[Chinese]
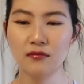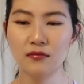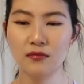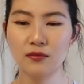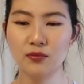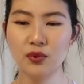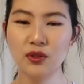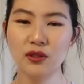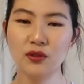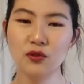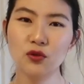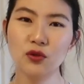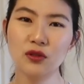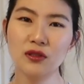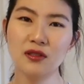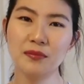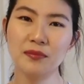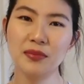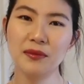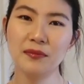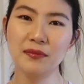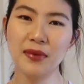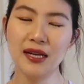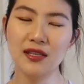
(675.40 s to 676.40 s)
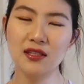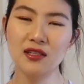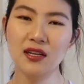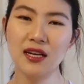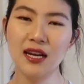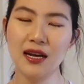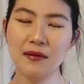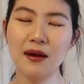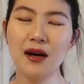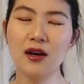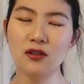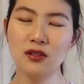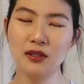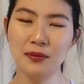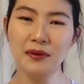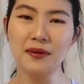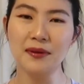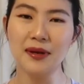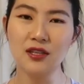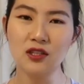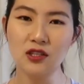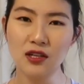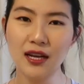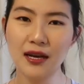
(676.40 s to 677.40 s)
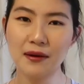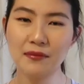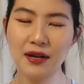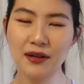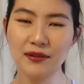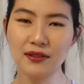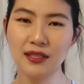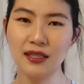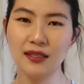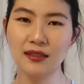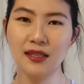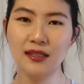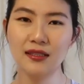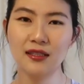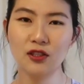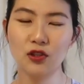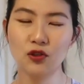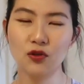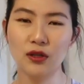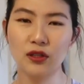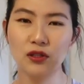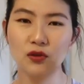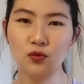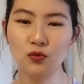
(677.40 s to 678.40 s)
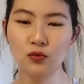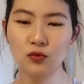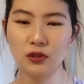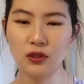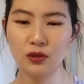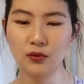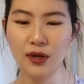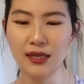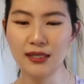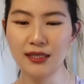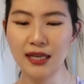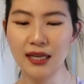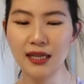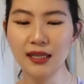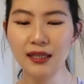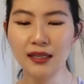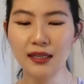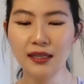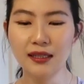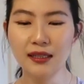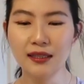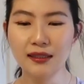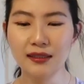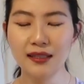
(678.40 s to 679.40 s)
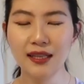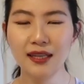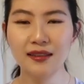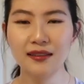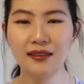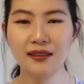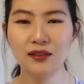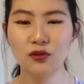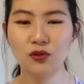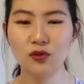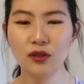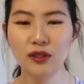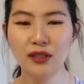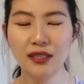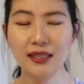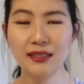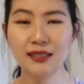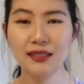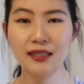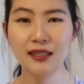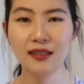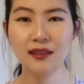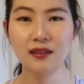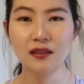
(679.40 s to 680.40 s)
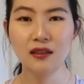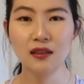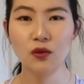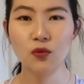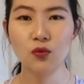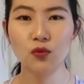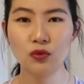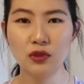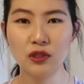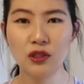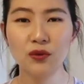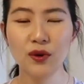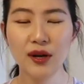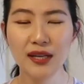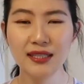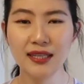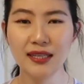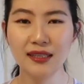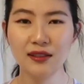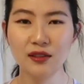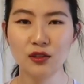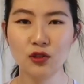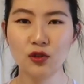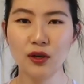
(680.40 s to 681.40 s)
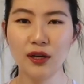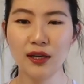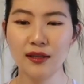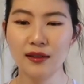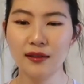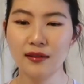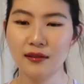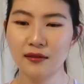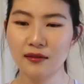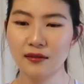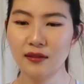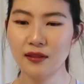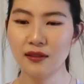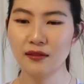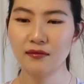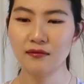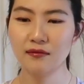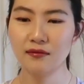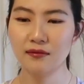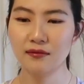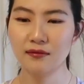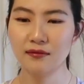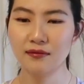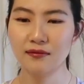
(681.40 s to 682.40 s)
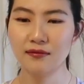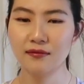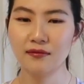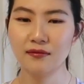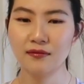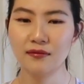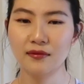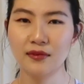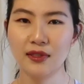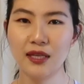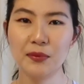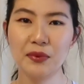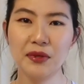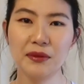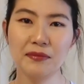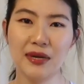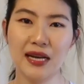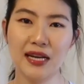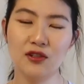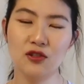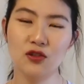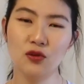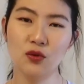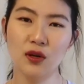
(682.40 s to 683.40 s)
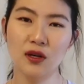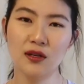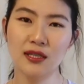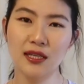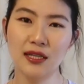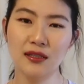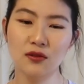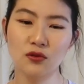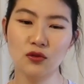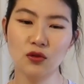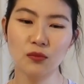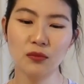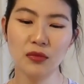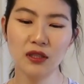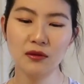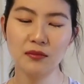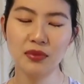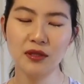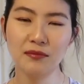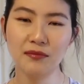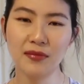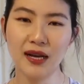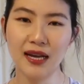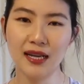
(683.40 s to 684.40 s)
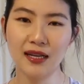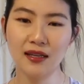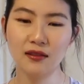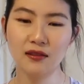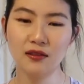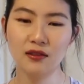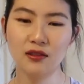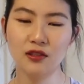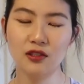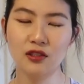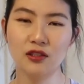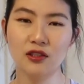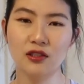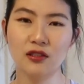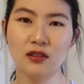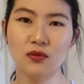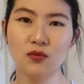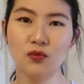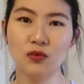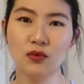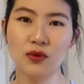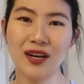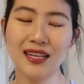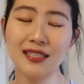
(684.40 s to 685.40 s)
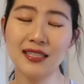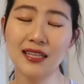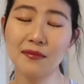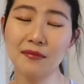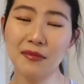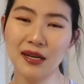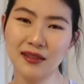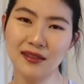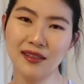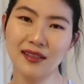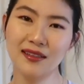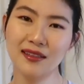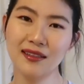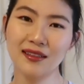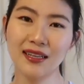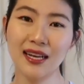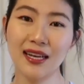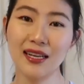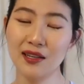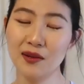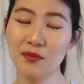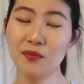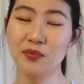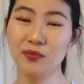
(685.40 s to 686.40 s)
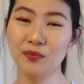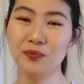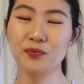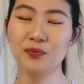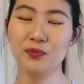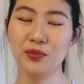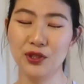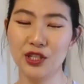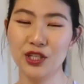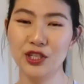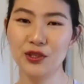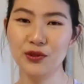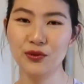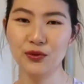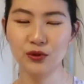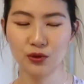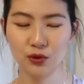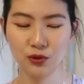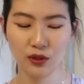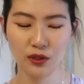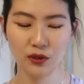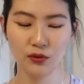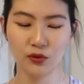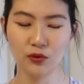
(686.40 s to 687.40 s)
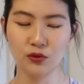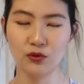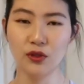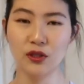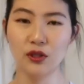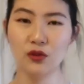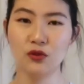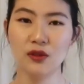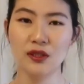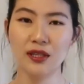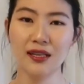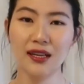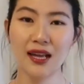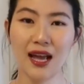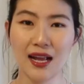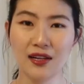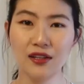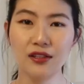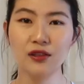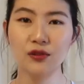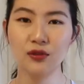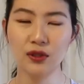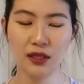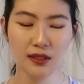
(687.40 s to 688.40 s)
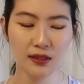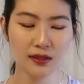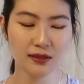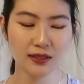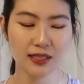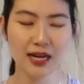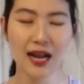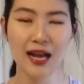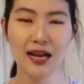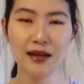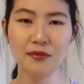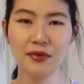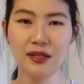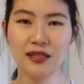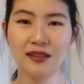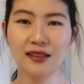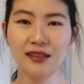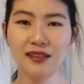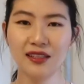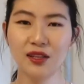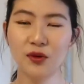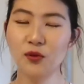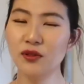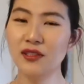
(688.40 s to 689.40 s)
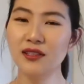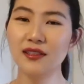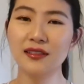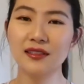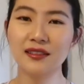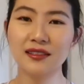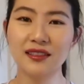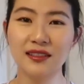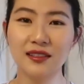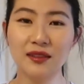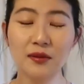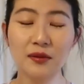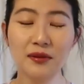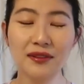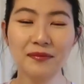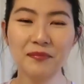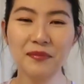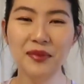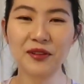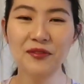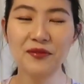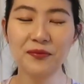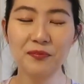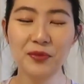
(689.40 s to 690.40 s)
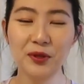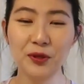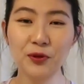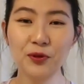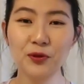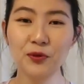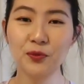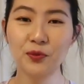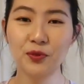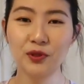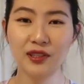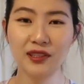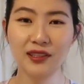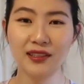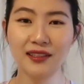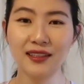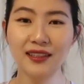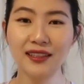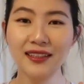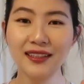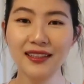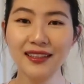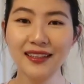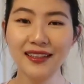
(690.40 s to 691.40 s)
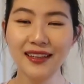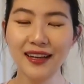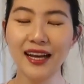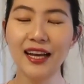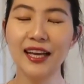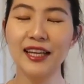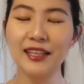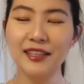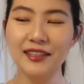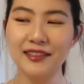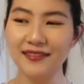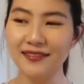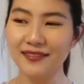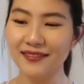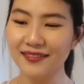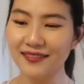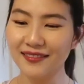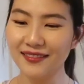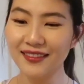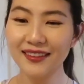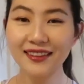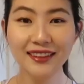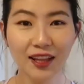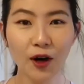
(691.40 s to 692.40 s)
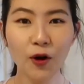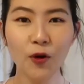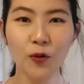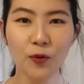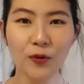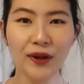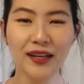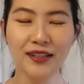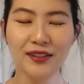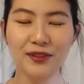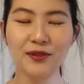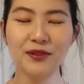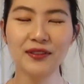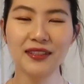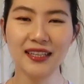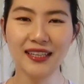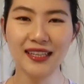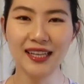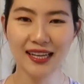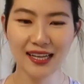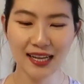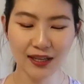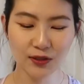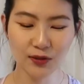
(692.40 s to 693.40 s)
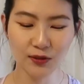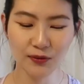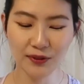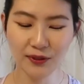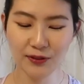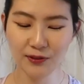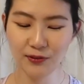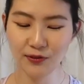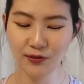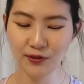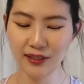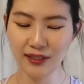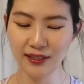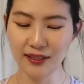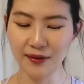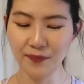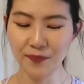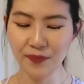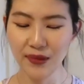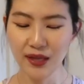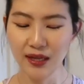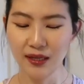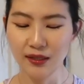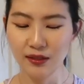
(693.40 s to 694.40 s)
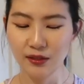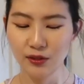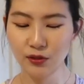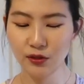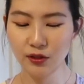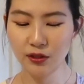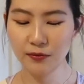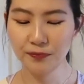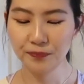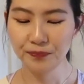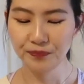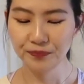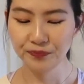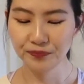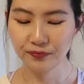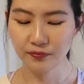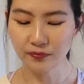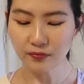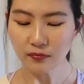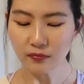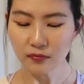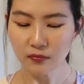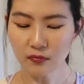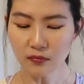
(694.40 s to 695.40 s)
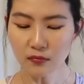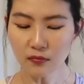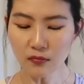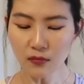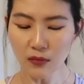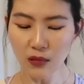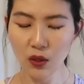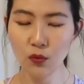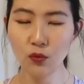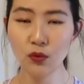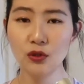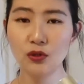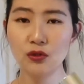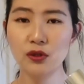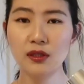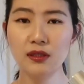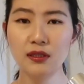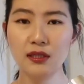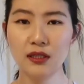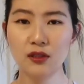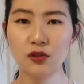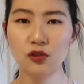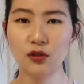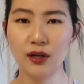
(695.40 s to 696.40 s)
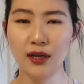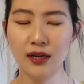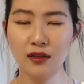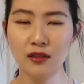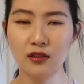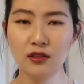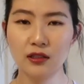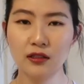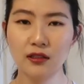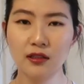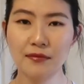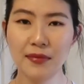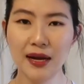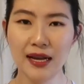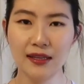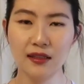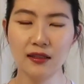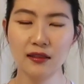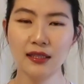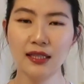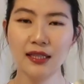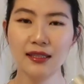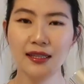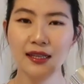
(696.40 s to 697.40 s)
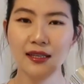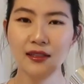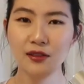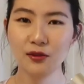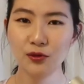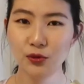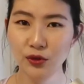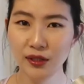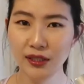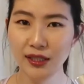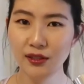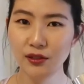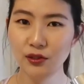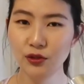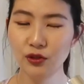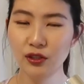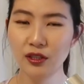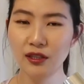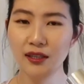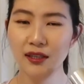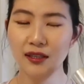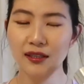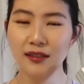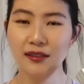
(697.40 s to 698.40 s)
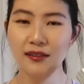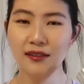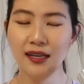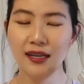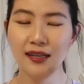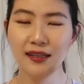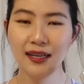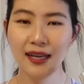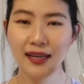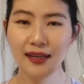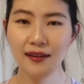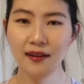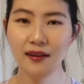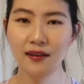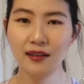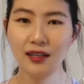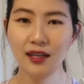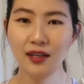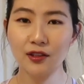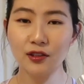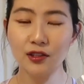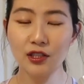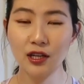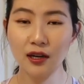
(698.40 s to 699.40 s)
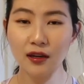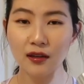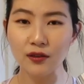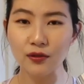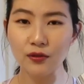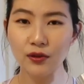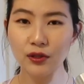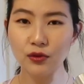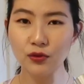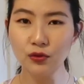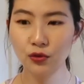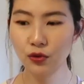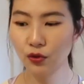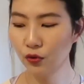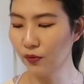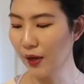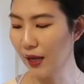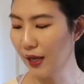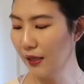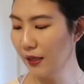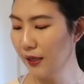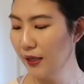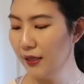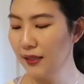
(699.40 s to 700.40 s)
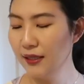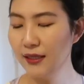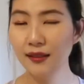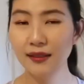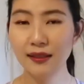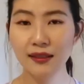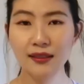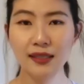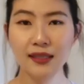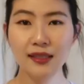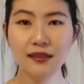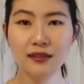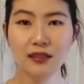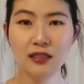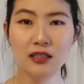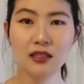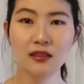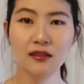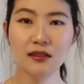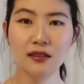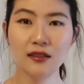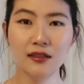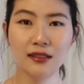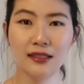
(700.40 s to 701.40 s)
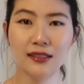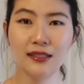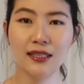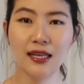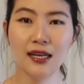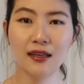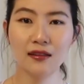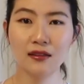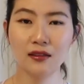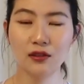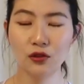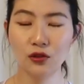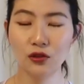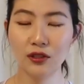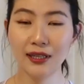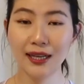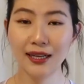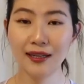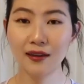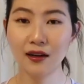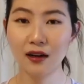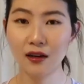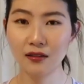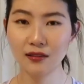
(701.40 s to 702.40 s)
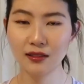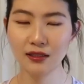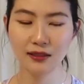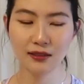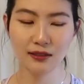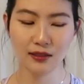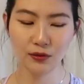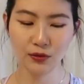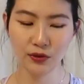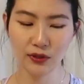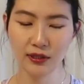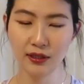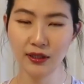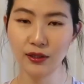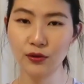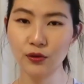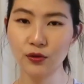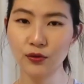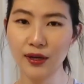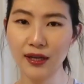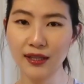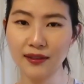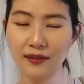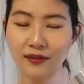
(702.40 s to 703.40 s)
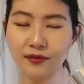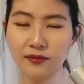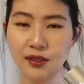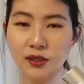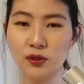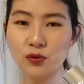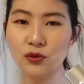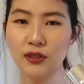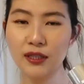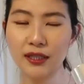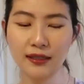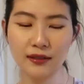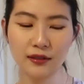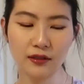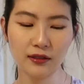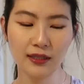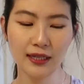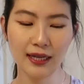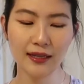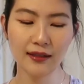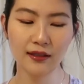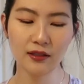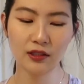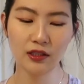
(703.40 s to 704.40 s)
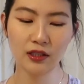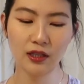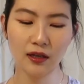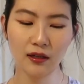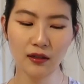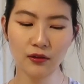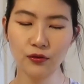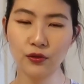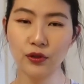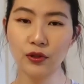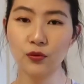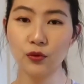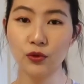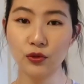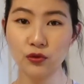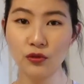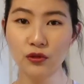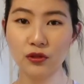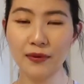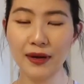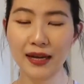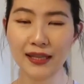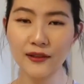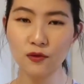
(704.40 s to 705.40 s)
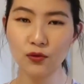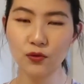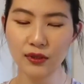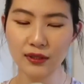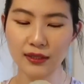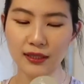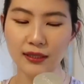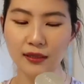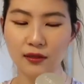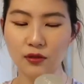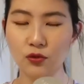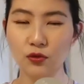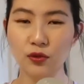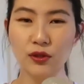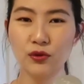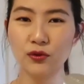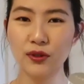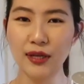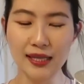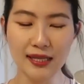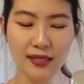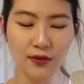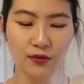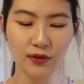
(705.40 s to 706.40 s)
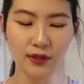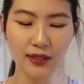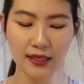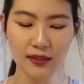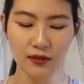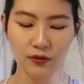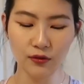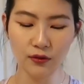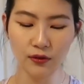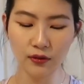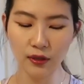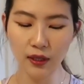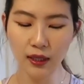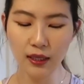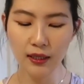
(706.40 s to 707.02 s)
不能说品牌质量好，品牌质量200块钱，它这水是50块钱。那你说那些50块钱的水，那它品牌值多少钱？总不能品牌只值5块钱吧？那应该也不至于。所以我觉得说它还是有它的差别。但我这个可能比喻不是很到位，就给大家随便说一下。就是我觉得这个水还是值得买的，但它的缺点就是它开盖要12个月去用完，像刚才剩下的那3个都是开盖24个月可以用完的，唯独这也是开盖12个月。我就是怕它过期了，所以就赶紧用。